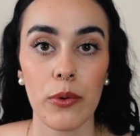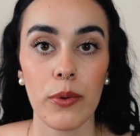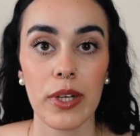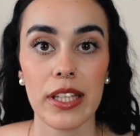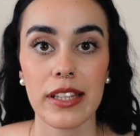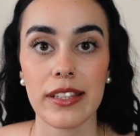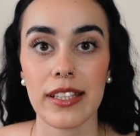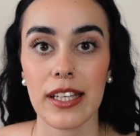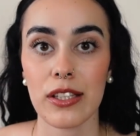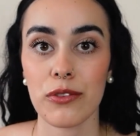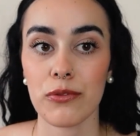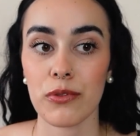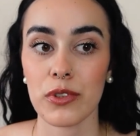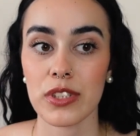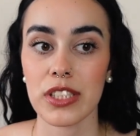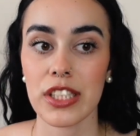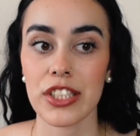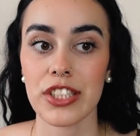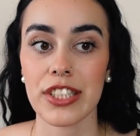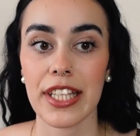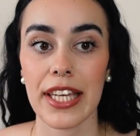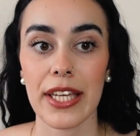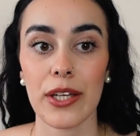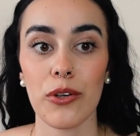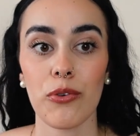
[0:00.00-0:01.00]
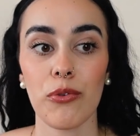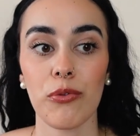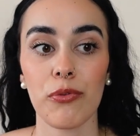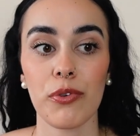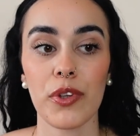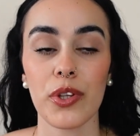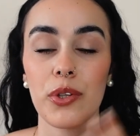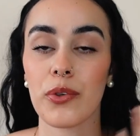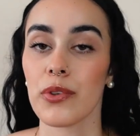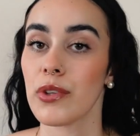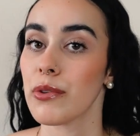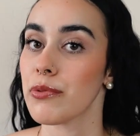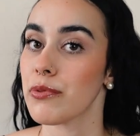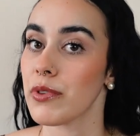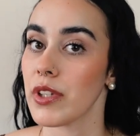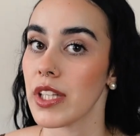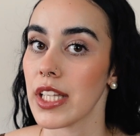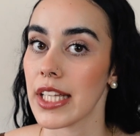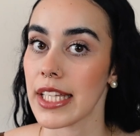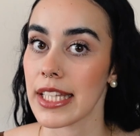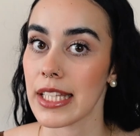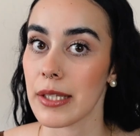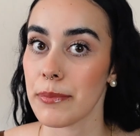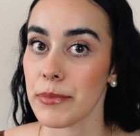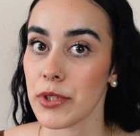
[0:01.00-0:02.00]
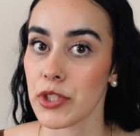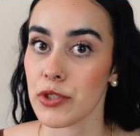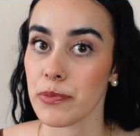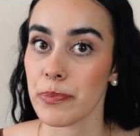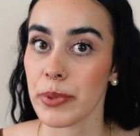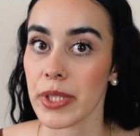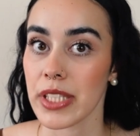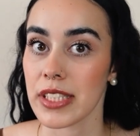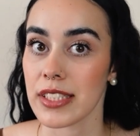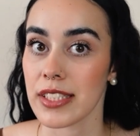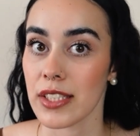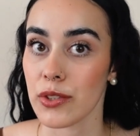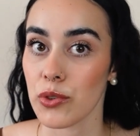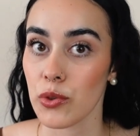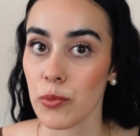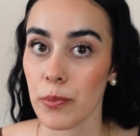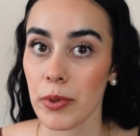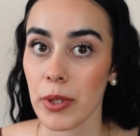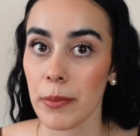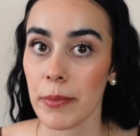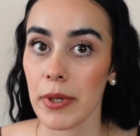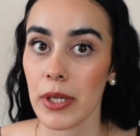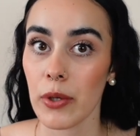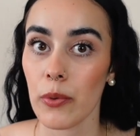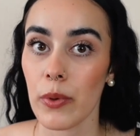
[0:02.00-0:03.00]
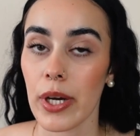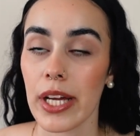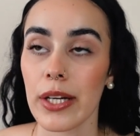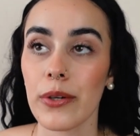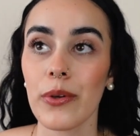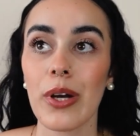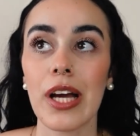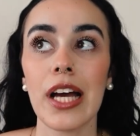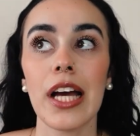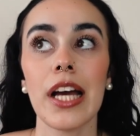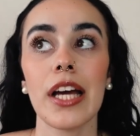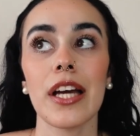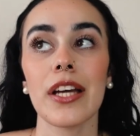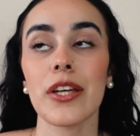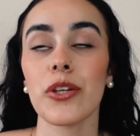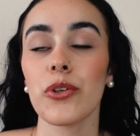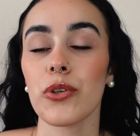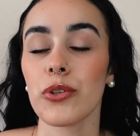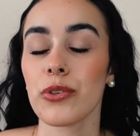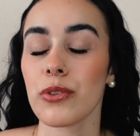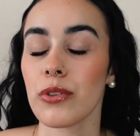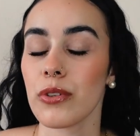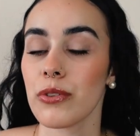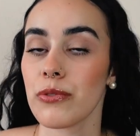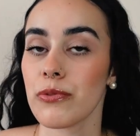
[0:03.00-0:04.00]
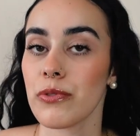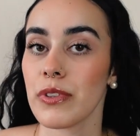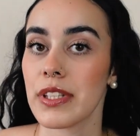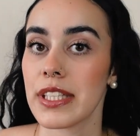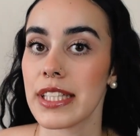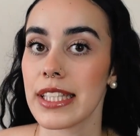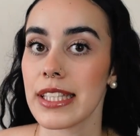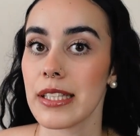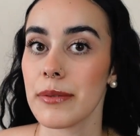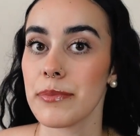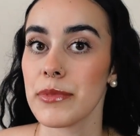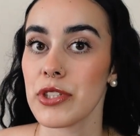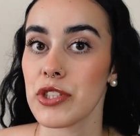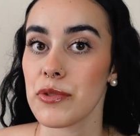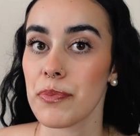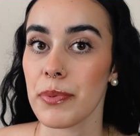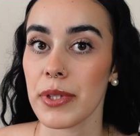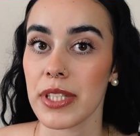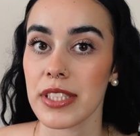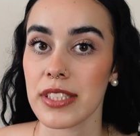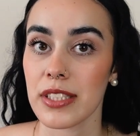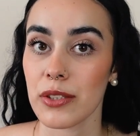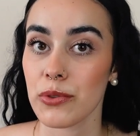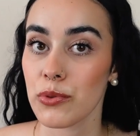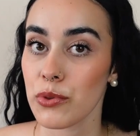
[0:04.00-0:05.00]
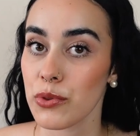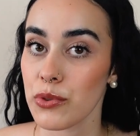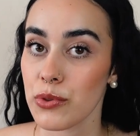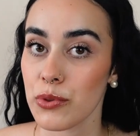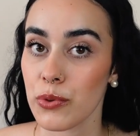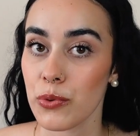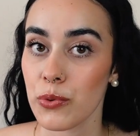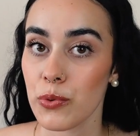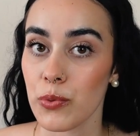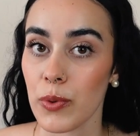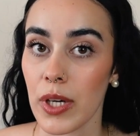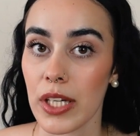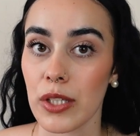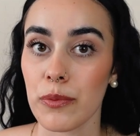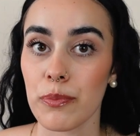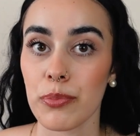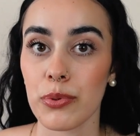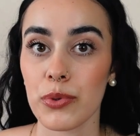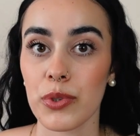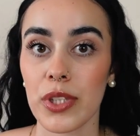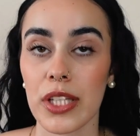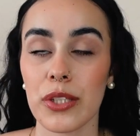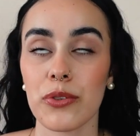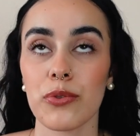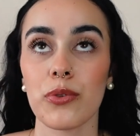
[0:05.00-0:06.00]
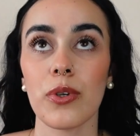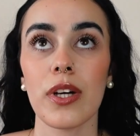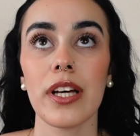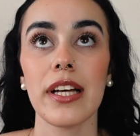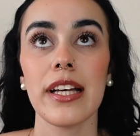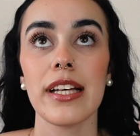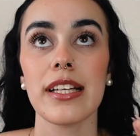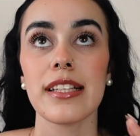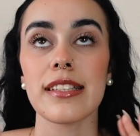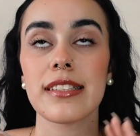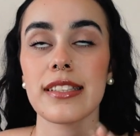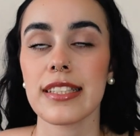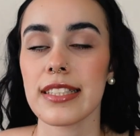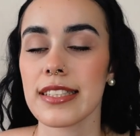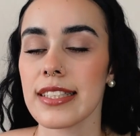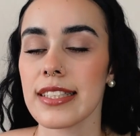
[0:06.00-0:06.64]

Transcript: No entanto, vocês têm um vídeo onde eu falei da minha experiência do primeiro ano e outro onde falei da minha experiência do segundo ano. Portanto, se